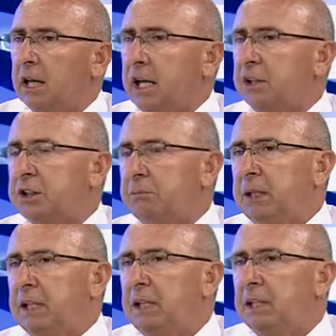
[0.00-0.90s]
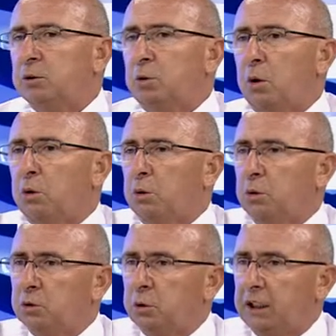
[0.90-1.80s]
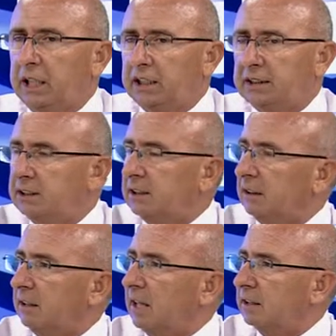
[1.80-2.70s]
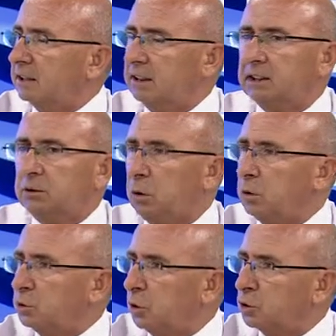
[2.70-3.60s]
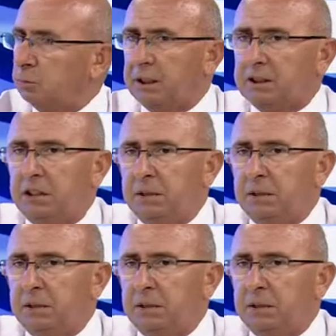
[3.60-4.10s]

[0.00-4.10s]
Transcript: E şimdi sorununuzu gidersiniz aktarırsınız sorun çözülmez.